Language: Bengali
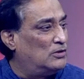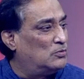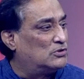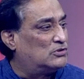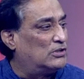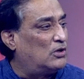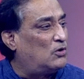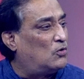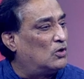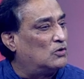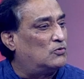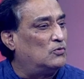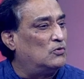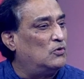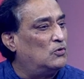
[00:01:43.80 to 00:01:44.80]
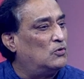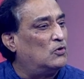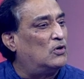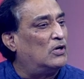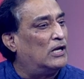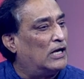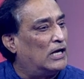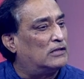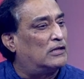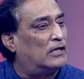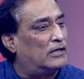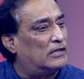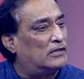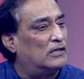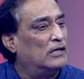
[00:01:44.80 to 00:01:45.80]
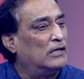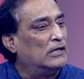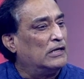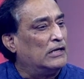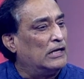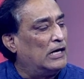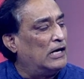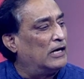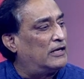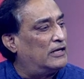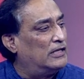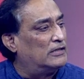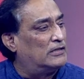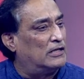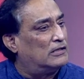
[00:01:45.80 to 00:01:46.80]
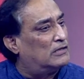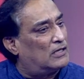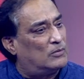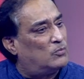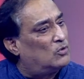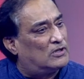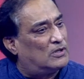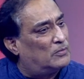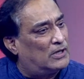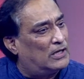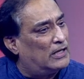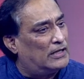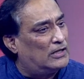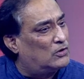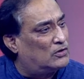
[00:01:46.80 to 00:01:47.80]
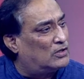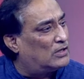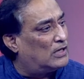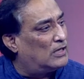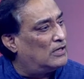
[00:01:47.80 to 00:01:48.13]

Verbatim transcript: দিবসে কত লোক না না খেয়ে থাকে তারা বলতে পারে না এই কথাটা